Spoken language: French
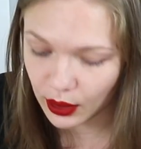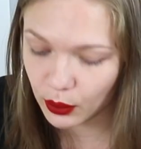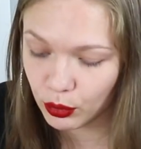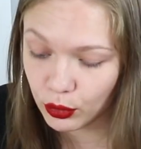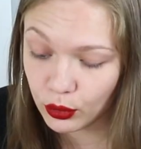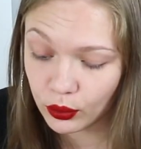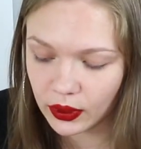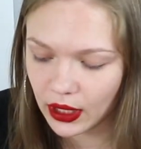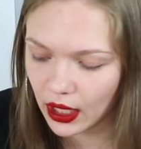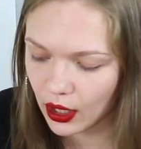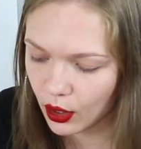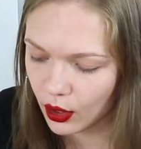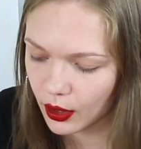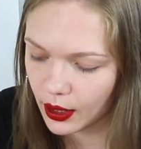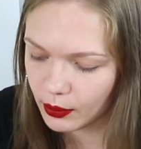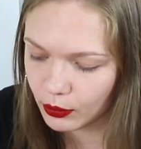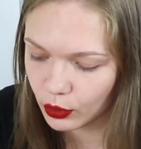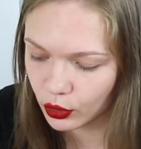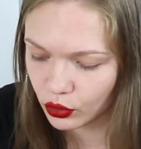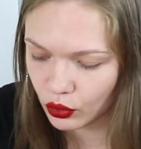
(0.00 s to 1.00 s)
Et puis on a
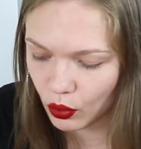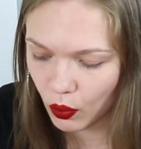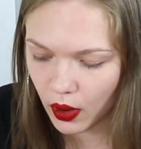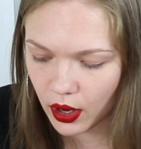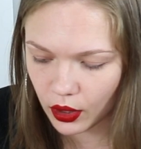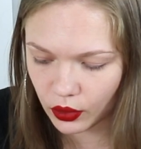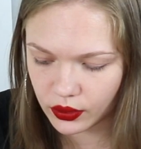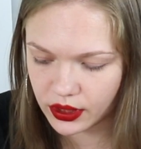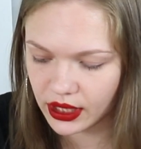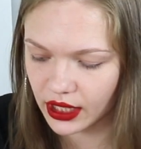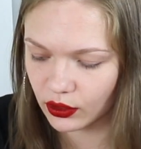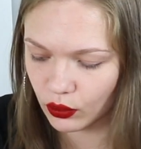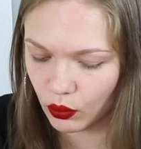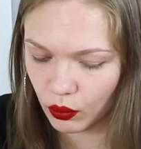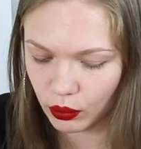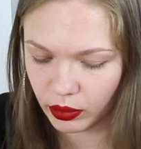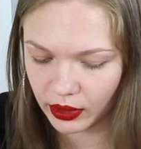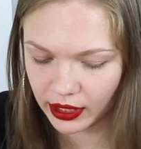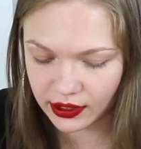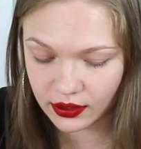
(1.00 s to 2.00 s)
quand même trois recettes
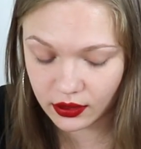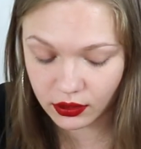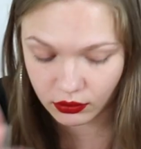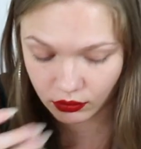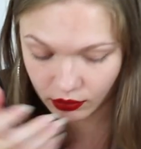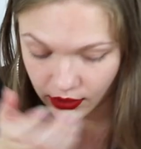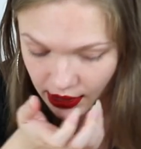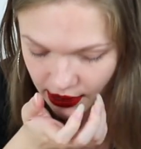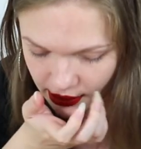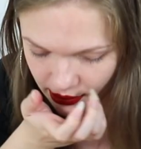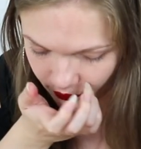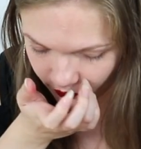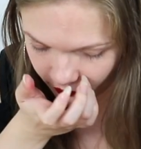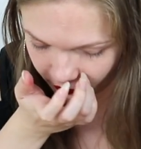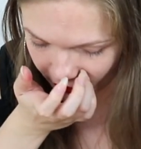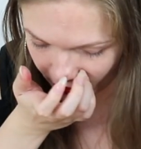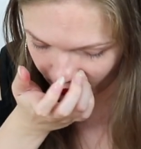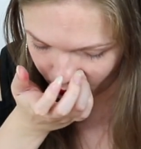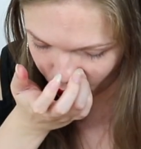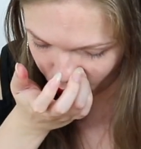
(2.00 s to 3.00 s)
complètes, donc ça c'est
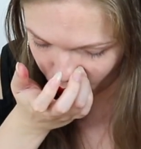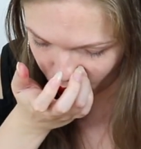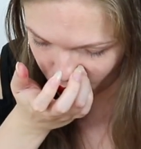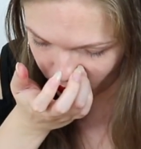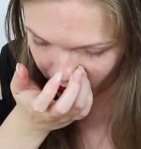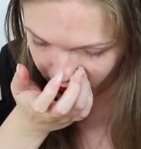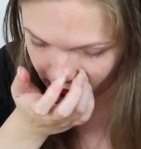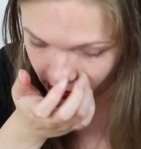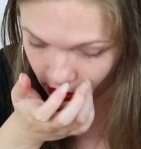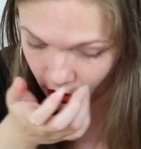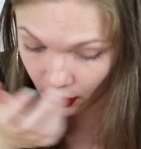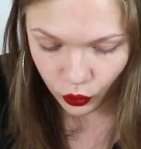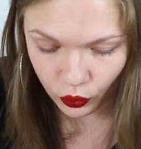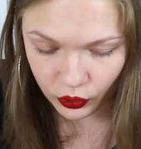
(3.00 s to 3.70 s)
vraiment chouette.